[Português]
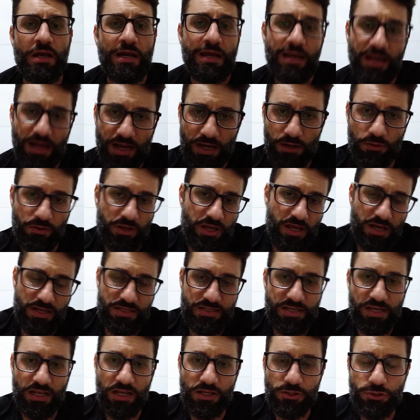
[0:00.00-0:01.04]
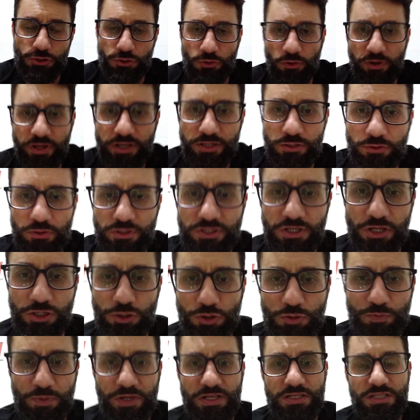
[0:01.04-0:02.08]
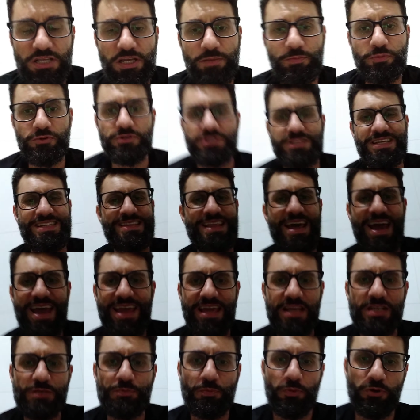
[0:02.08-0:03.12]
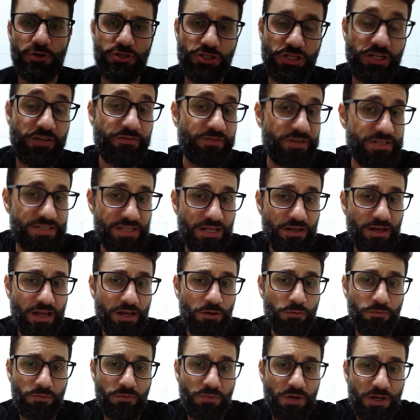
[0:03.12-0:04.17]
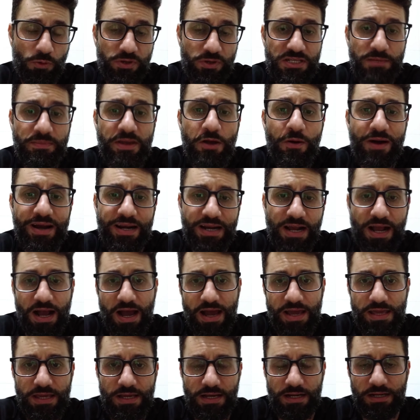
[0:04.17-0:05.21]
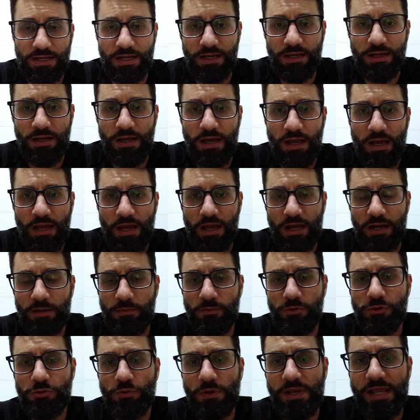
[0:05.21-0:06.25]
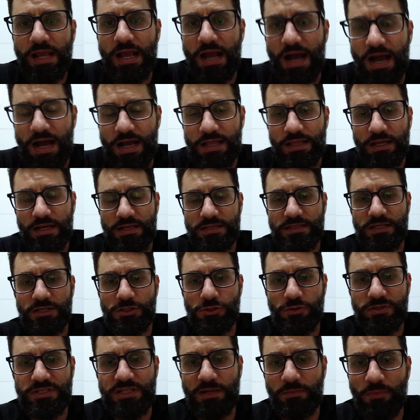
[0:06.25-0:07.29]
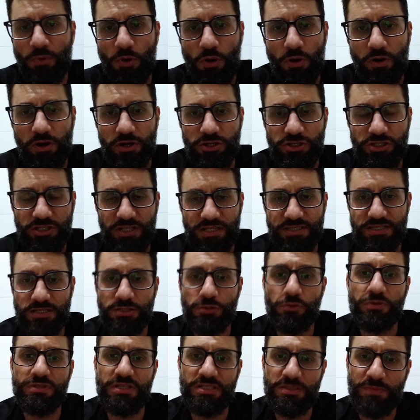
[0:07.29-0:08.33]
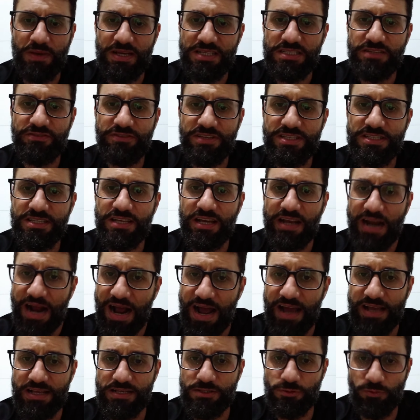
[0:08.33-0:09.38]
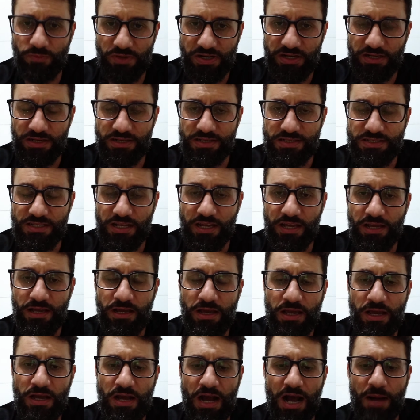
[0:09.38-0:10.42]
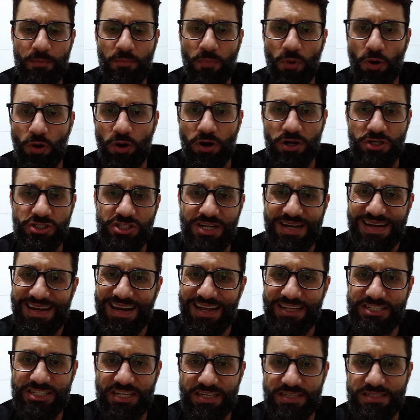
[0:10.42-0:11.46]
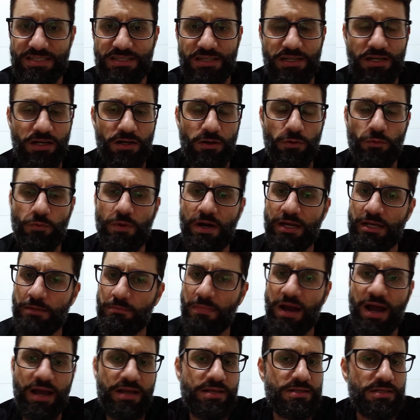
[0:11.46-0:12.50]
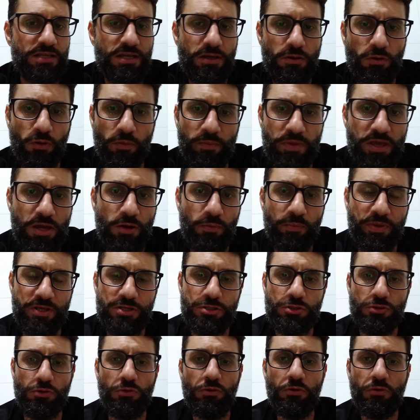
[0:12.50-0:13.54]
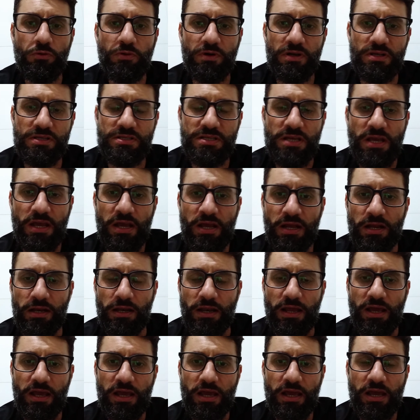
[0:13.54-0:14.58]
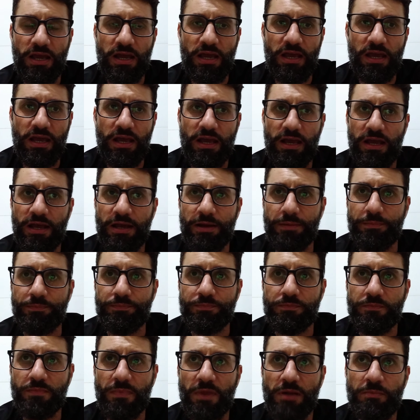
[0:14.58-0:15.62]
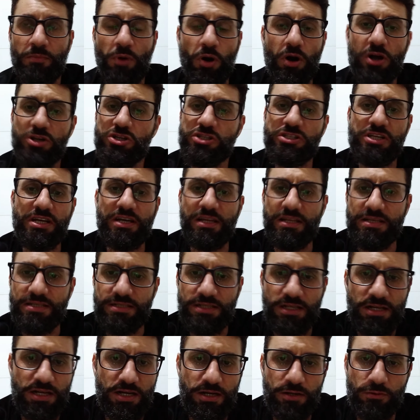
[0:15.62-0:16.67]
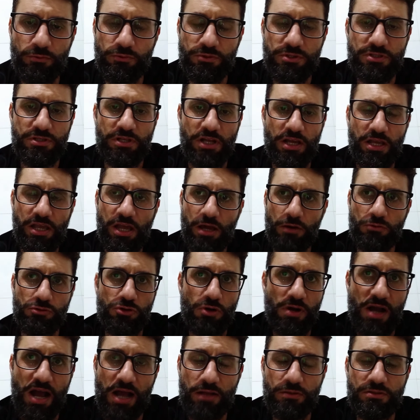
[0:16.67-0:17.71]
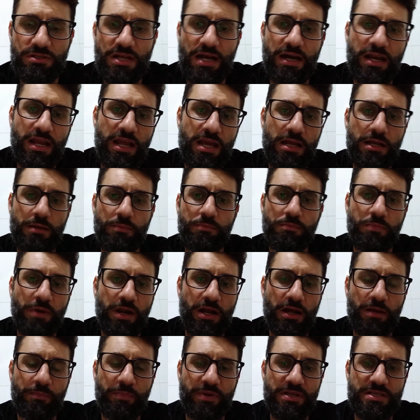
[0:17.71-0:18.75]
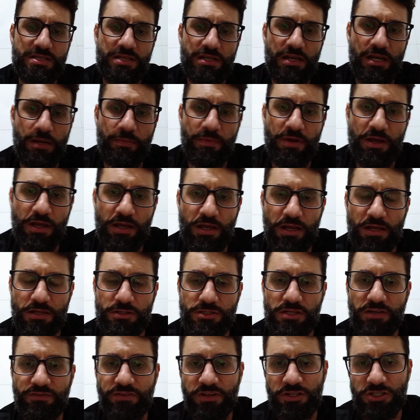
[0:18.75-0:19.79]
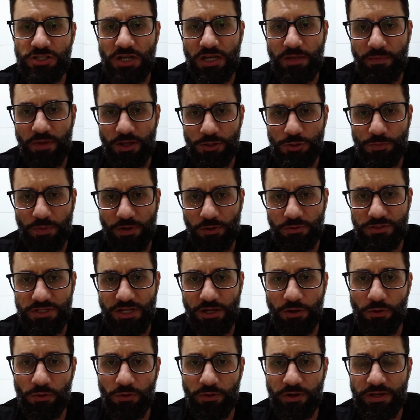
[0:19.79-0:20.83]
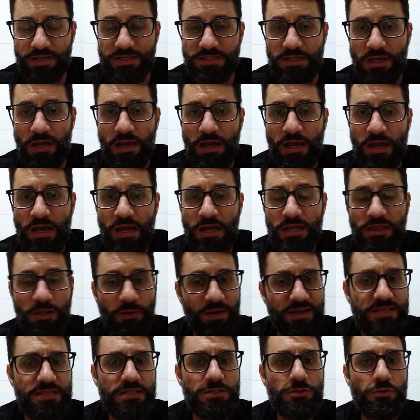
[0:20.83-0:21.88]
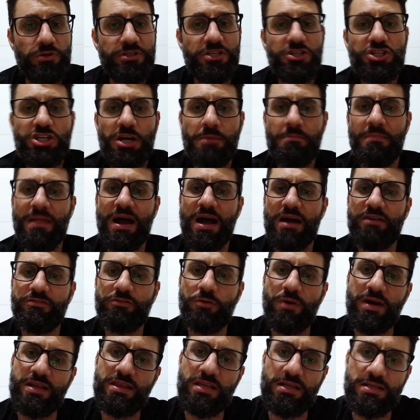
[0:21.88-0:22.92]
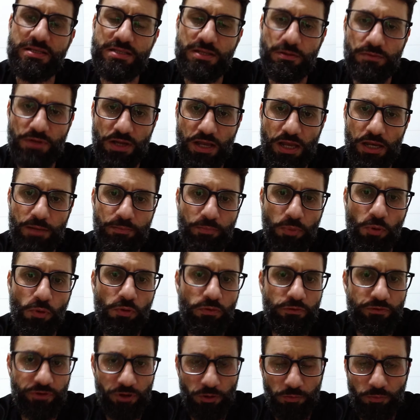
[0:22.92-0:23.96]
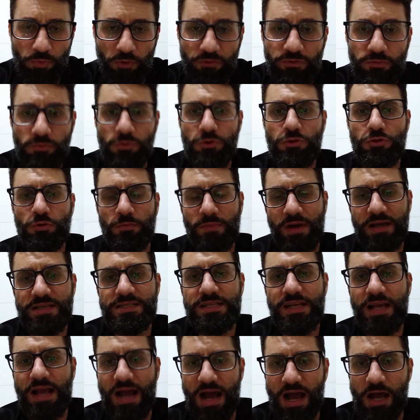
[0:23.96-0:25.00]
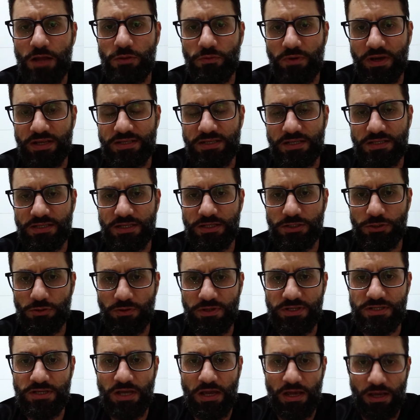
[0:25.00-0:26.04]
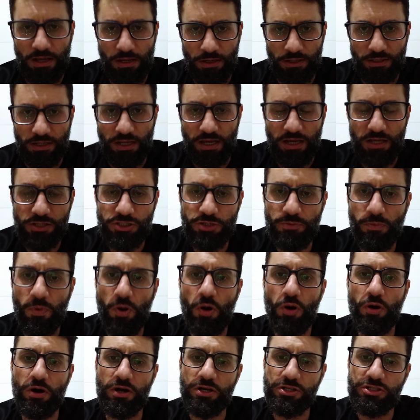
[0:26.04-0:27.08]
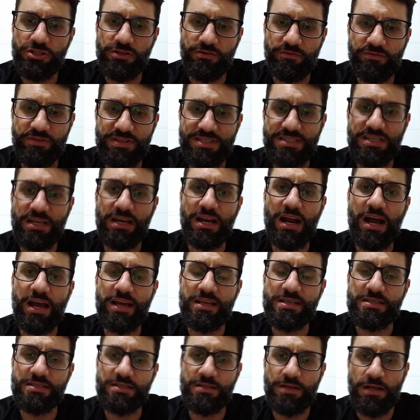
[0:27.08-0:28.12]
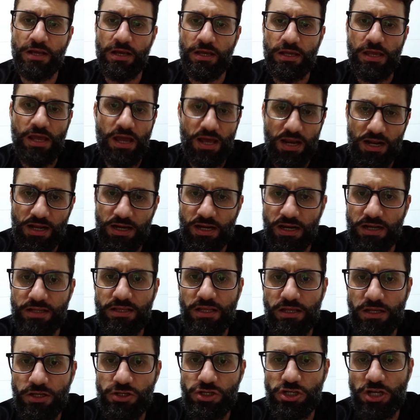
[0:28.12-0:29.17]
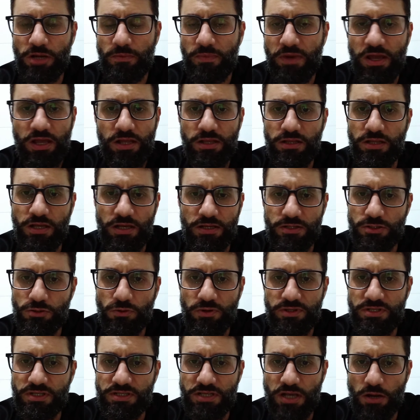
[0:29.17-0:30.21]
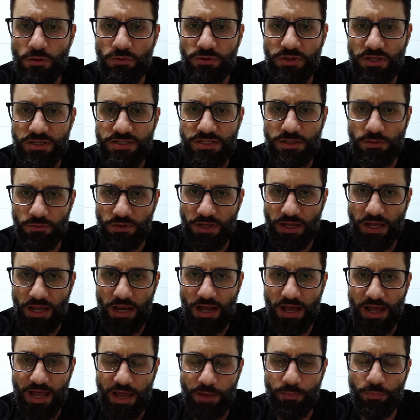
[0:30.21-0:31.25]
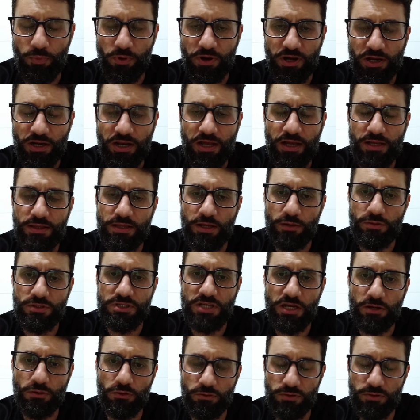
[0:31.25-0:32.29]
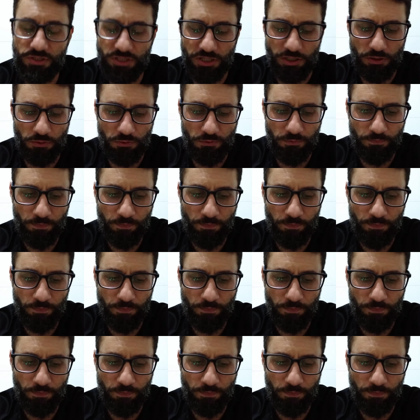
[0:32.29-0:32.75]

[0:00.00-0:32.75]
Claro que as relações, ou seja, os princípios de ideia esportiva era uma coisa meio arcaica, né? Era muito ligada às questões da morte, dessas coisas mais viscerais humanas, né? A morte, a gladiação, animais que comiam pessoas, né? É, morte de cristãos, né? Que eram jogados na arena para serem eh, é, servindo de alimentos para os leões. Então essas coisas chamavam a atenção daquele povo, era um povo muito mais ligado a essas questões né, de morte, viscerais, que era caracteristicamente as coisas que aconteciam naquela época, né, até o século V.